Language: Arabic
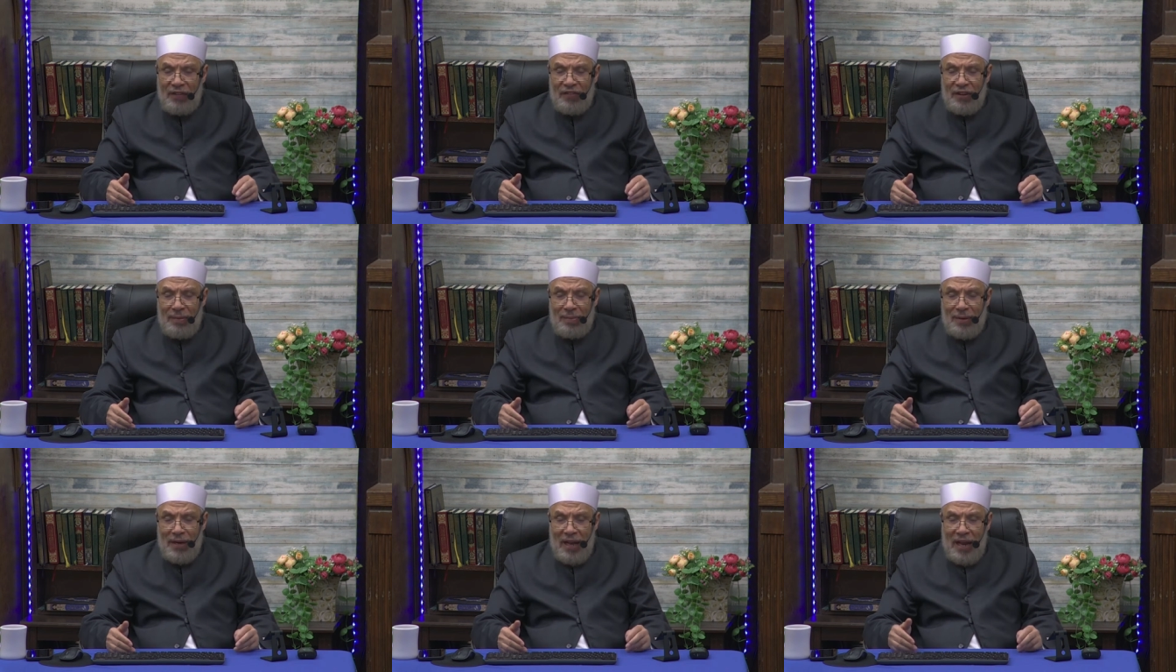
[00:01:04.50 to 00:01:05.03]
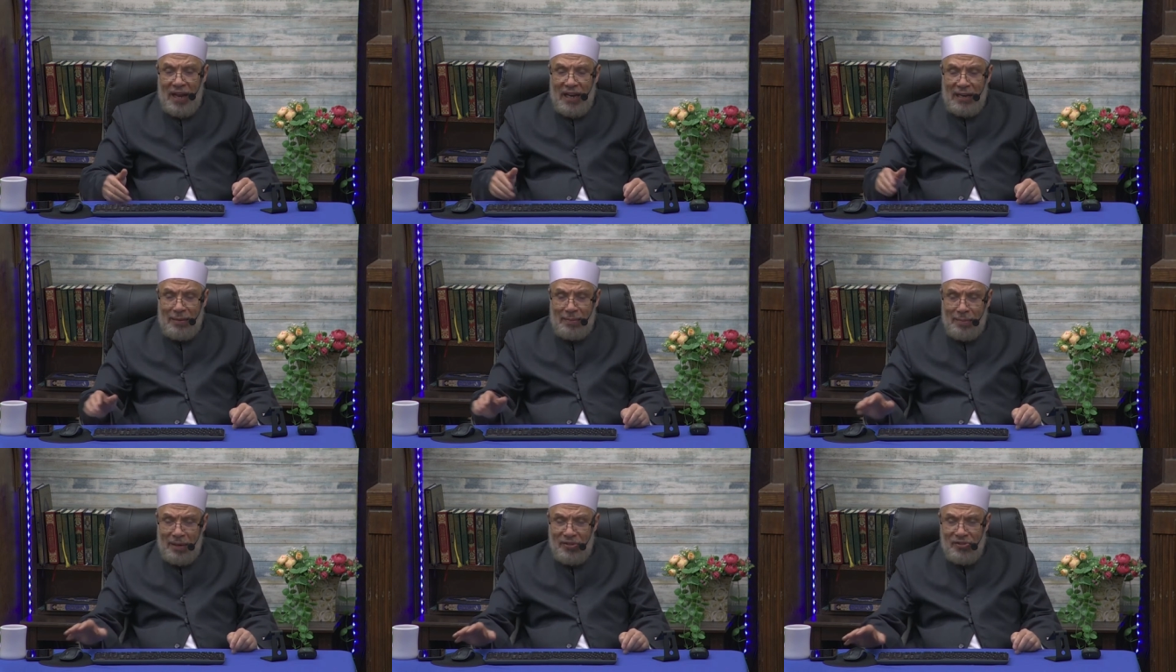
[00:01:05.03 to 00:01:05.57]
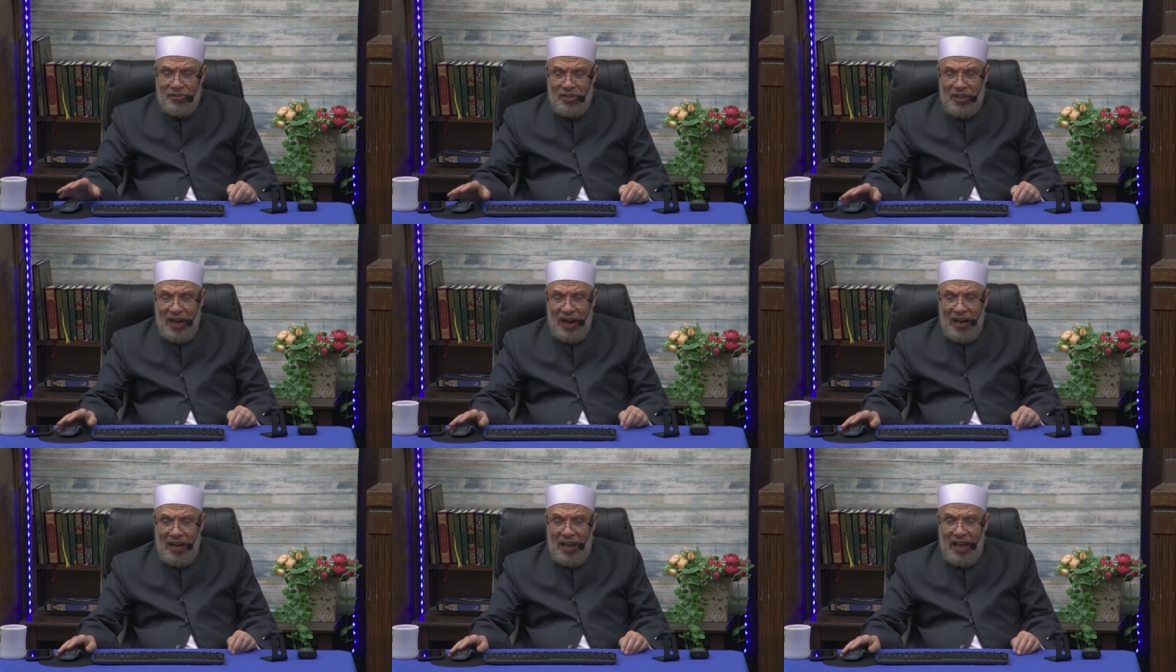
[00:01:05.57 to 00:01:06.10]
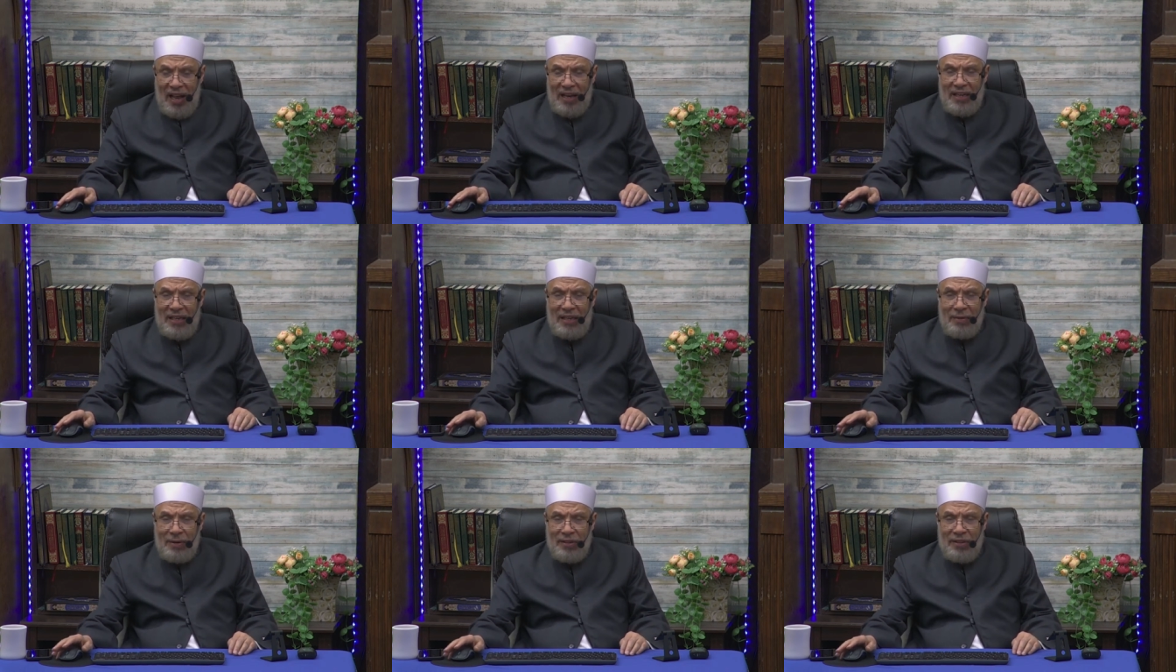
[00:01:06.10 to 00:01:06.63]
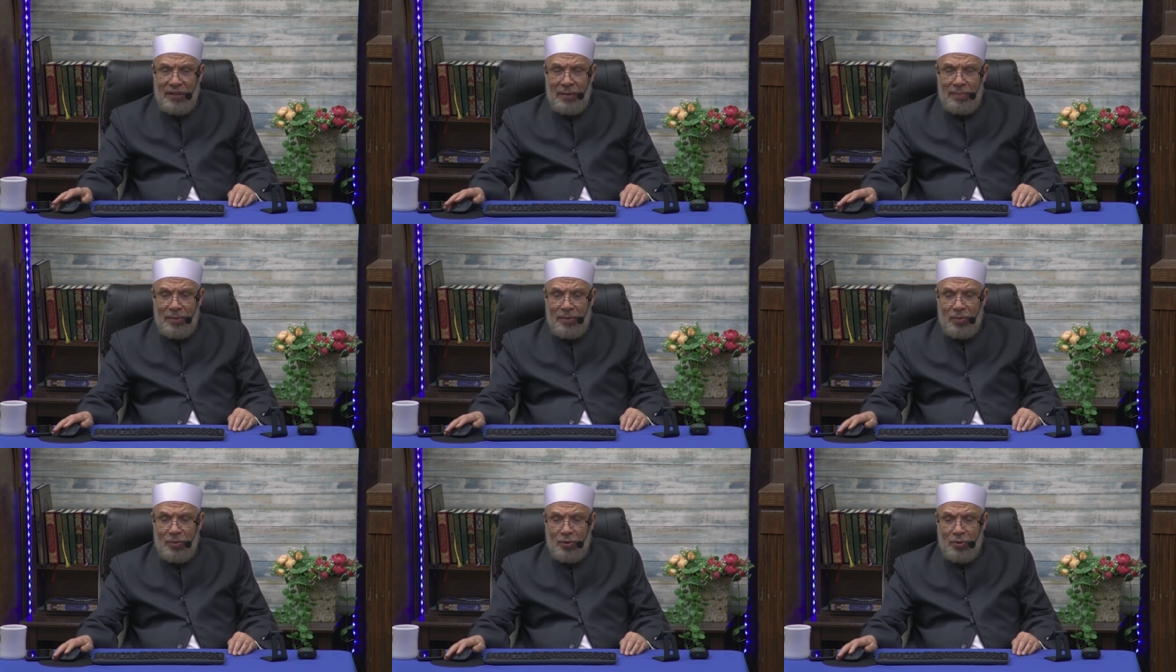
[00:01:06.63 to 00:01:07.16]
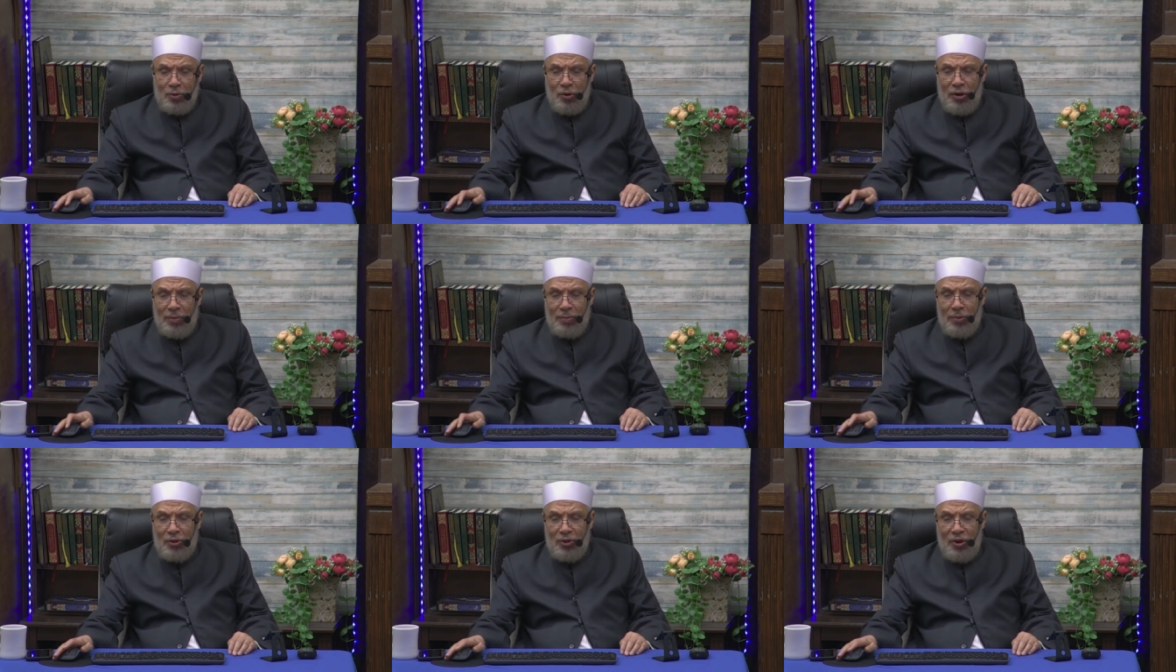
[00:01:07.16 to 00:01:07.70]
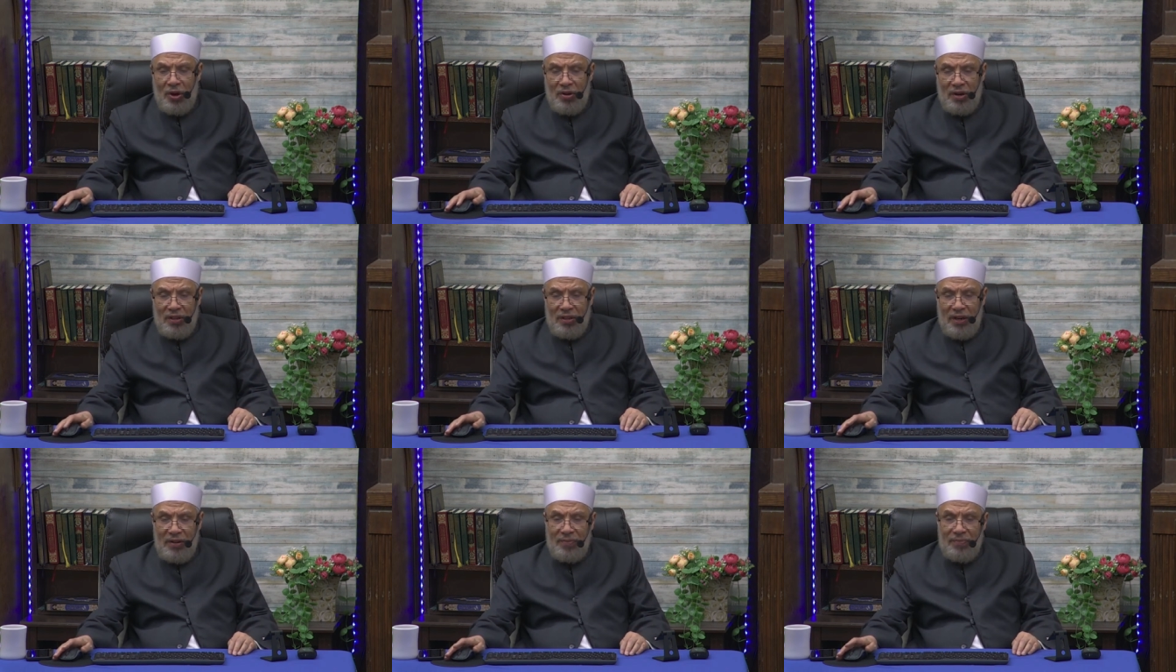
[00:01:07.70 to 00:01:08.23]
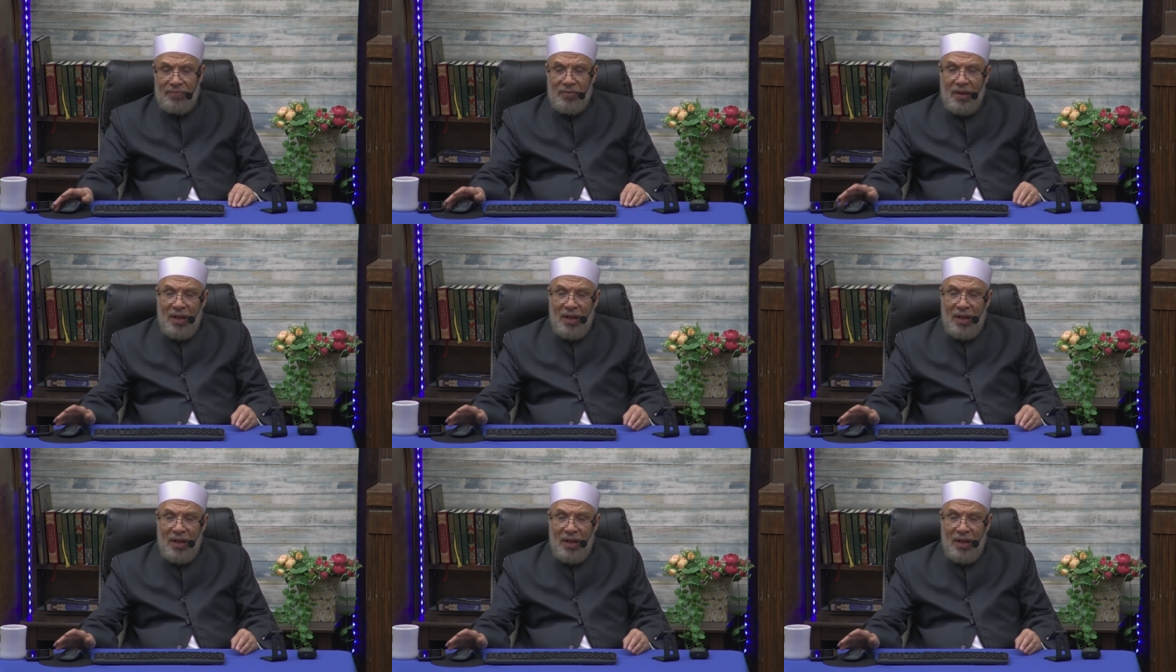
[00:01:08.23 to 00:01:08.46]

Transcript: في بناء المسجد على أي وجه من وجوه المشاركة